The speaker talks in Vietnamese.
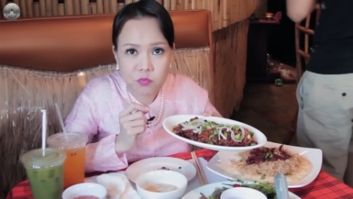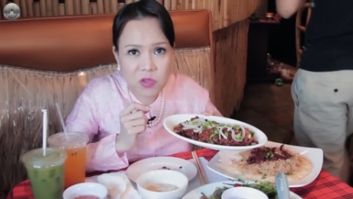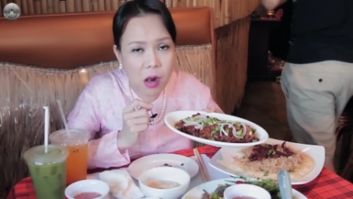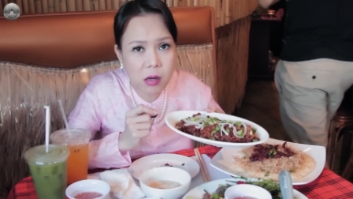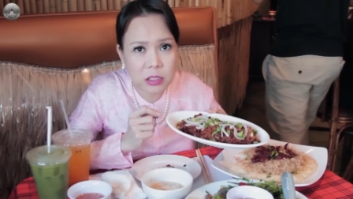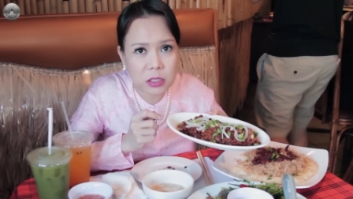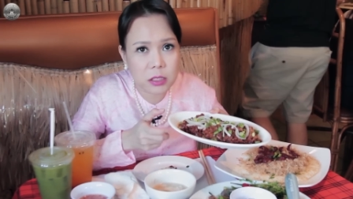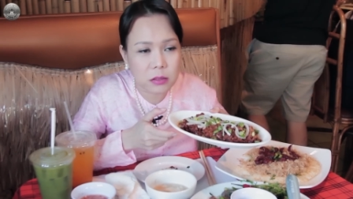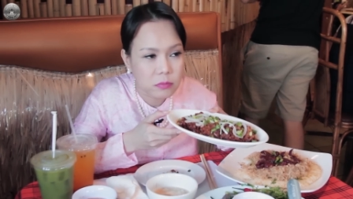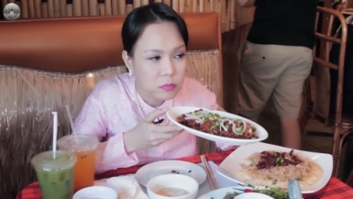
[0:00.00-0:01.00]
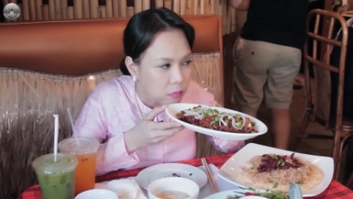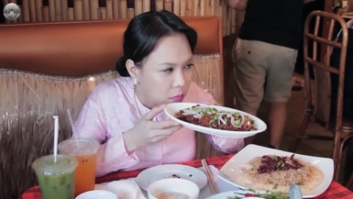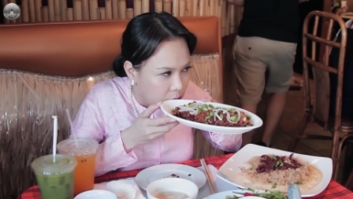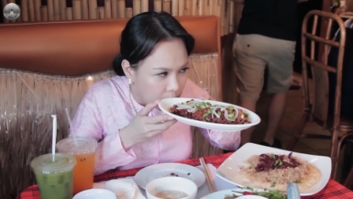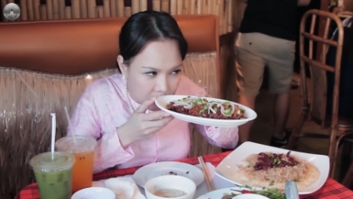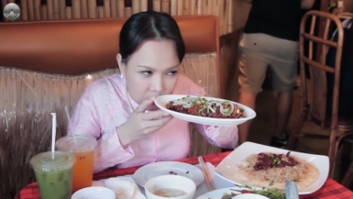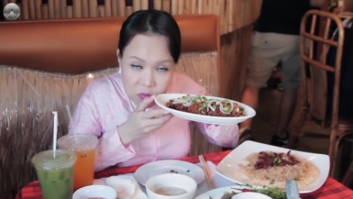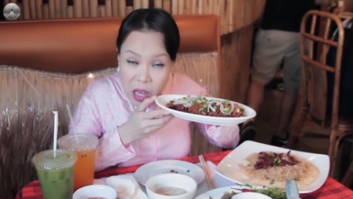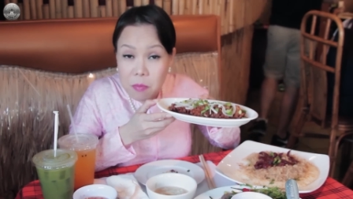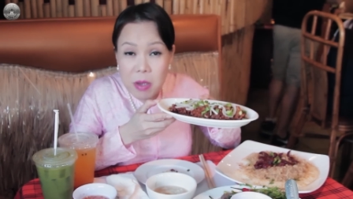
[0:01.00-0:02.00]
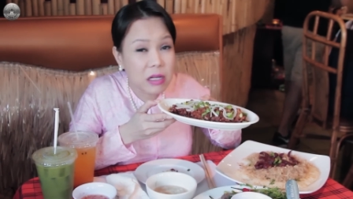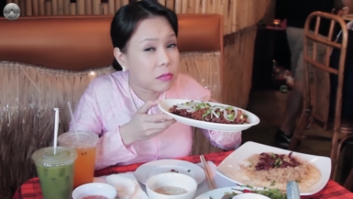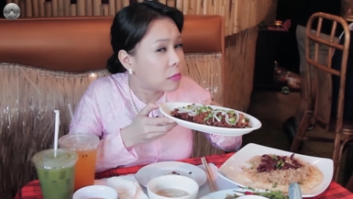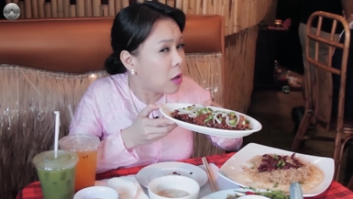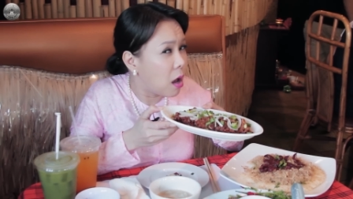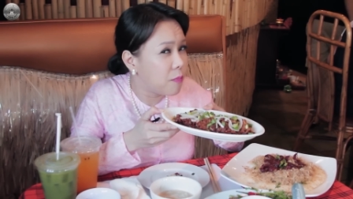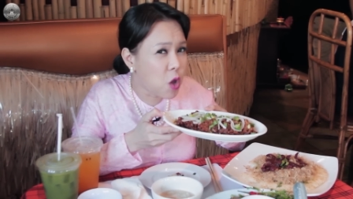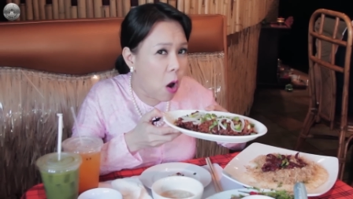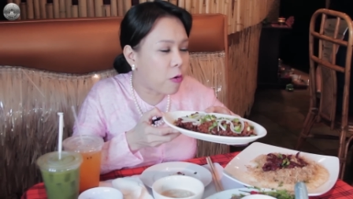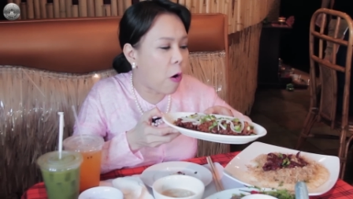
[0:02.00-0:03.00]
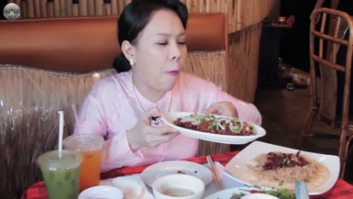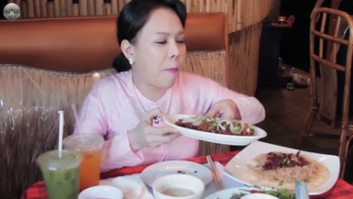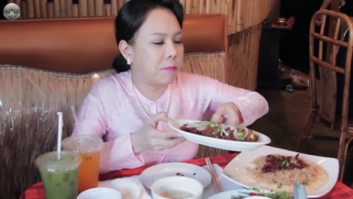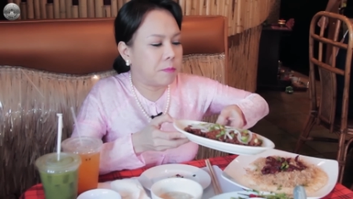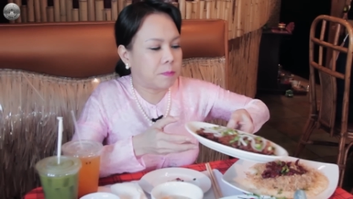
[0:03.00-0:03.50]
rất là ngon. Đặc biệt thơm vô cùng.